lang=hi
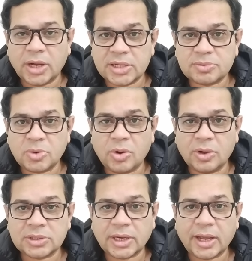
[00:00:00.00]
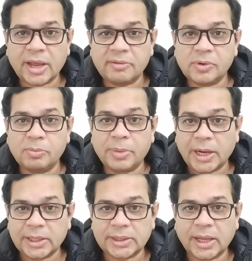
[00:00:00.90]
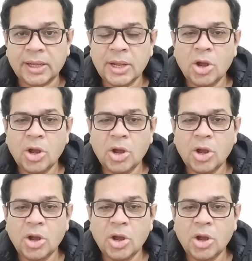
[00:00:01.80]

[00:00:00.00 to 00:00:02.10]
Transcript: अज़म हौसला है वो बुलंद है